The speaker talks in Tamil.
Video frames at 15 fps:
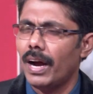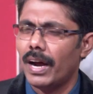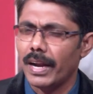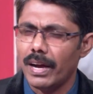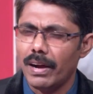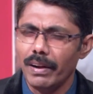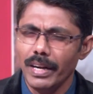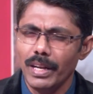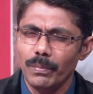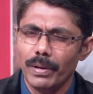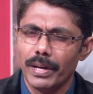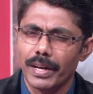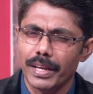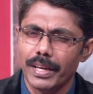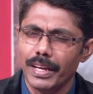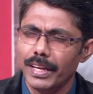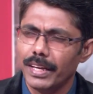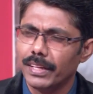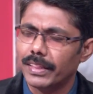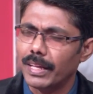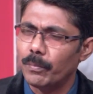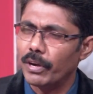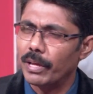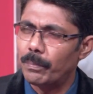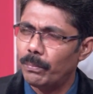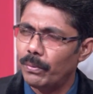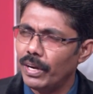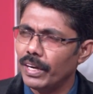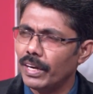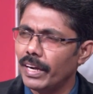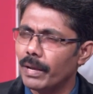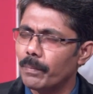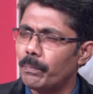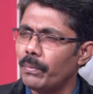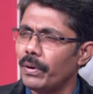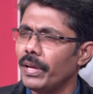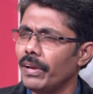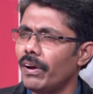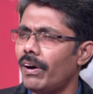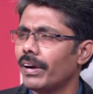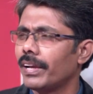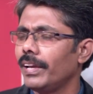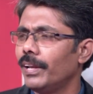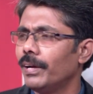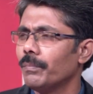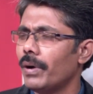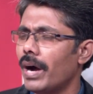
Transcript: ஆனால் ஆண்டவர் இங்கு தம்முடைய பிள்ளைகள் எப்படி ஆகிலும்